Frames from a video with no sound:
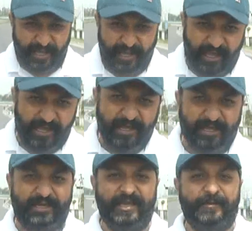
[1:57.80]
ये है
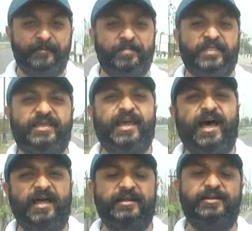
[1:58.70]
कि
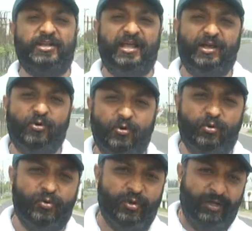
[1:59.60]
क्या इन
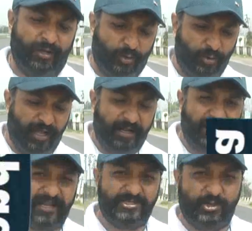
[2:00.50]
ठेकों को खुला
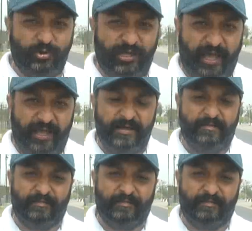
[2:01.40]
रखना ज़रूरी है